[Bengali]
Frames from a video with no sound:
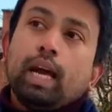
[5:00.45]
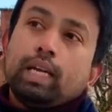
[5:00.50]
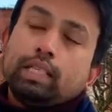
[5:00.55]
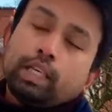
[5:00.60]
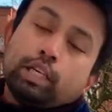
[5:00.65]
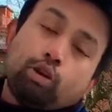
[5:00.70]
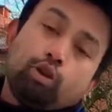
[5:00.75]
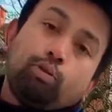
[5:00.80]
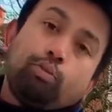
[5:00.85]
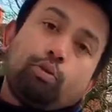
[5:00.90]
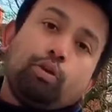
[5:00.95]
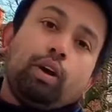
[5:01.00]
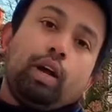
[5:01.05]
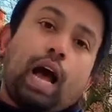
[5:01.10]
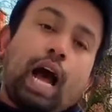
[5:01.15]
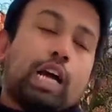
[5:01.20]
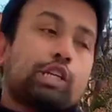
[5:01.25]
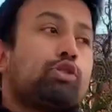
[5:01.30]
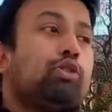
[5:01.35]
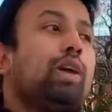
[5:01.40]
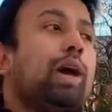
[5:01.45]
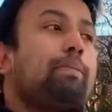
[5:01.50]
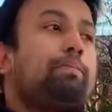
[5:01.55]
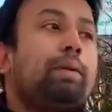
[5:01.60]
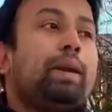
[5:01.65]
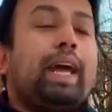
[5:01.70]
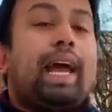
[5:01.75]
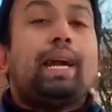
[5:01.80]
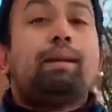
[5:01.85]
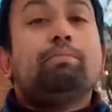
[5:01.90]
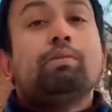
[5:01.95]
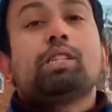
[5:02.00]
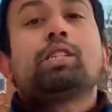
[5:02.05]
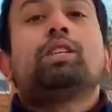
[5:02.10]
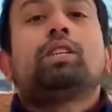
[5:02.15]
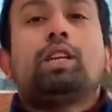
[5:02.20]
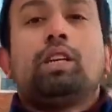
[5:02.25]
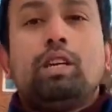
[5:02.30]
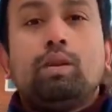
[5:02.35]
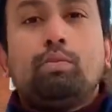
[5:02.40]
যেটার উপর আসলে আপনার
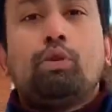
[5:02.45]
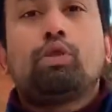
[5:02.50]
অ্যাডমিশনটা নির্ভর